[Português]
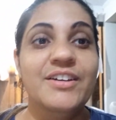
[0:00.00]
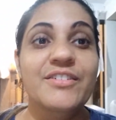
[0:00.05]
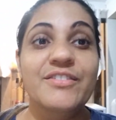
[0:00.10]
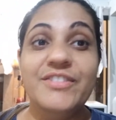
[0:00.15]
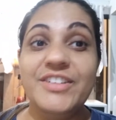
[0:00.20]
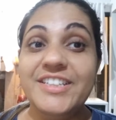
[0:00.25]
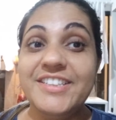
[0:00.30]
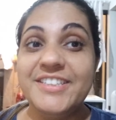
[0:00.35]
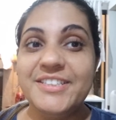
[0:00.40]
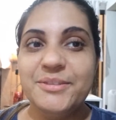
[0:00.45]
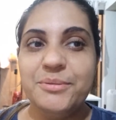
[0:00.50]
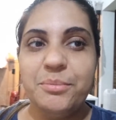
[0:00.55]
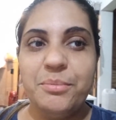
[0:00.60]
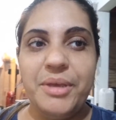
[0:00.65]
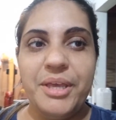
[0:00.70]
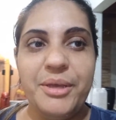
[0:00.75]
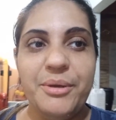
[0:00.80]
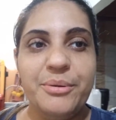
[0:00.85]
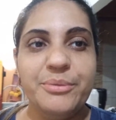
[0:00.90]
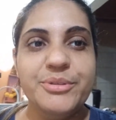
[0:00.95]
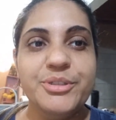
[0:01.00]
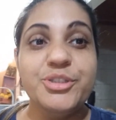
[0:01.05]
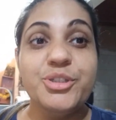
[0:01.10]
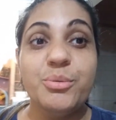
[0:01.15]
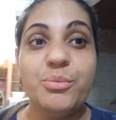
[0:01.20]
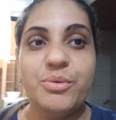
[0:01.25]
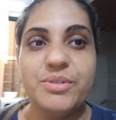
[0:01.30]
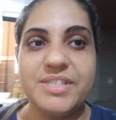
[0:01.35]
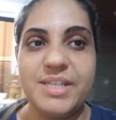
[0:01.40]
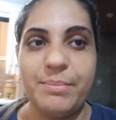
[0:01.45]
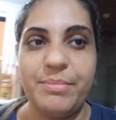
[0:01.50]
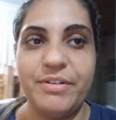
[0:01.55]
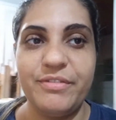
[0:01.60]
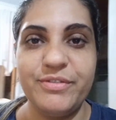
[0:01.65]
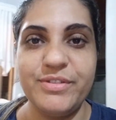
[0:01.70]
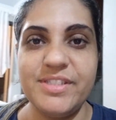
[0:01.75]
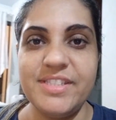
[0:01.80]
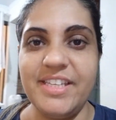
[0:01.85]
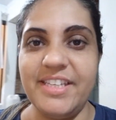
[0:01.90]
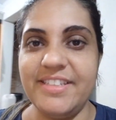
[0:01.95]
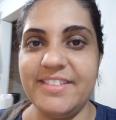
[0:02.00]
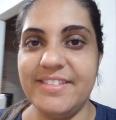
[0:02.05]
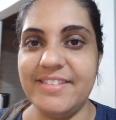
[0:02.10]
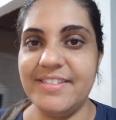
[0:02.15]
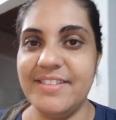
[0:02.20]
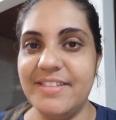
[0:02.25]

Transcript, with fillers: Fritando bacon, deixa eu mostrar pra vocês.